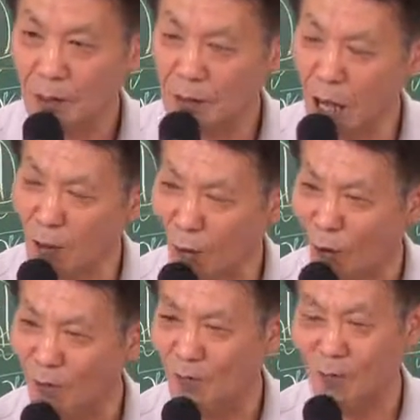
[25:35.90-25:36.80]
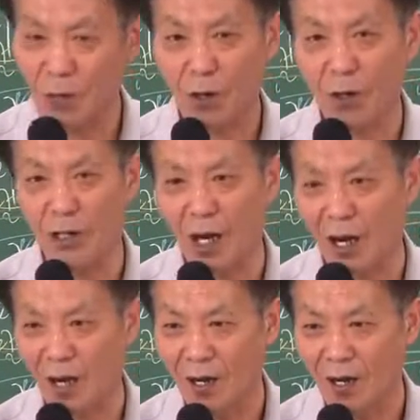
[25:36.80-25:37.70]
사고
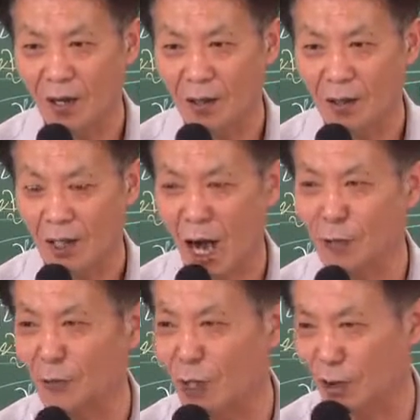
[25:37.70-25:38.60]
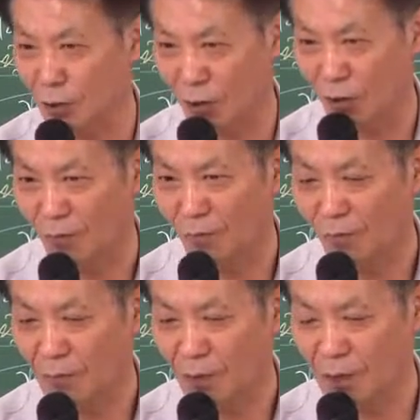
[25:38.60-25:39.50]
거기에다가 가중되는 거
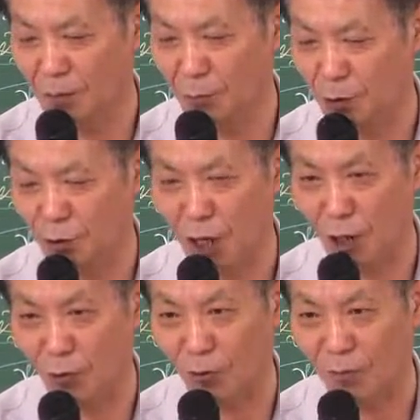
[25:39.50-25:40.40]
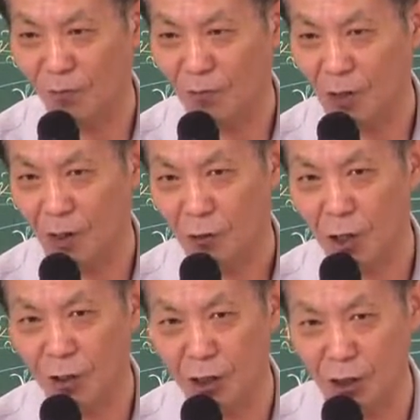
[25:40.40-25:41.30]
임동치하고
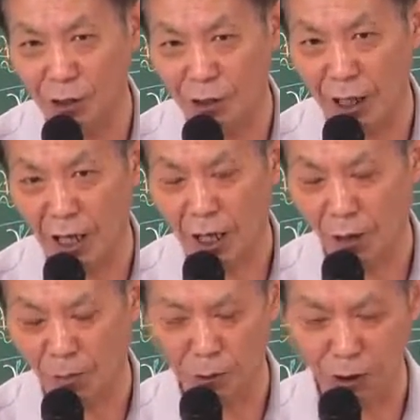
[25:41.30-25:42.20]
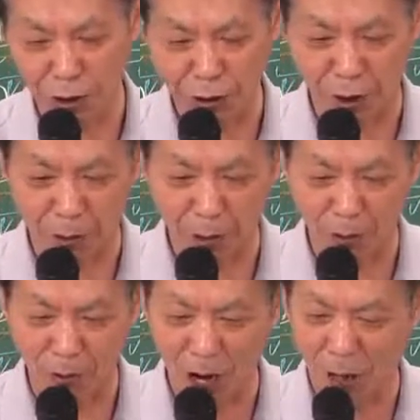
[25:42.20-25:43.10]
최근 1년 이내 업무정지
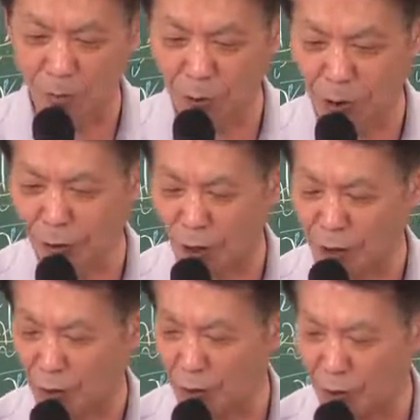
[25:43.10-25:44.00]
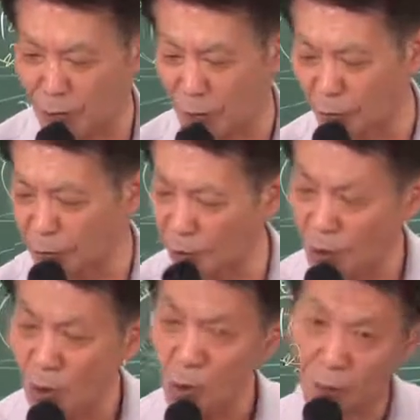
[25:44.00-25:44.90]
유예받고 아니 업무정지 과태료 유예받고
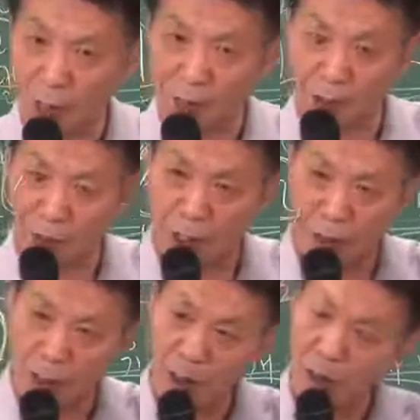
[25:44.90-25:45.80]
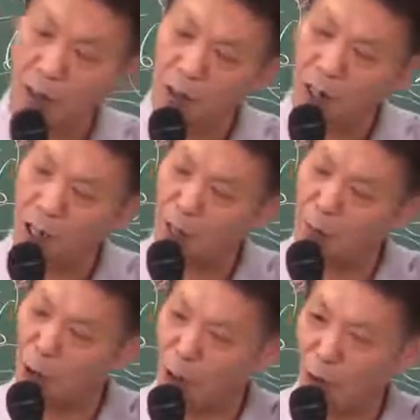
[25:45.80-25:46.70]
또 과태료 사고 개가
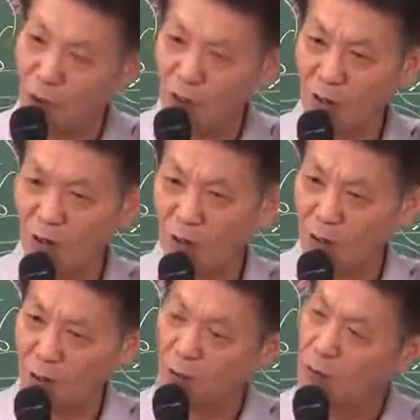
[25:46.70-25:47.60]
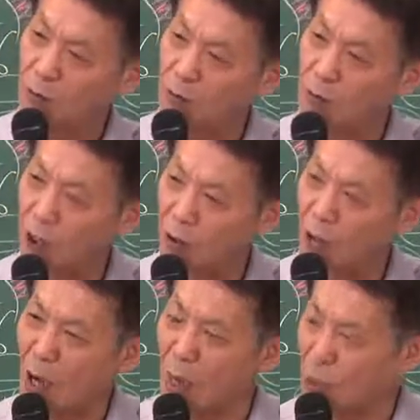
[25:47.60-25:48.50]
몇 개월? 6개월
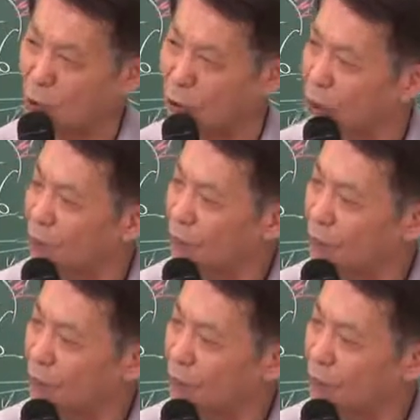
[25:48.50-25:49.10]
나머지들은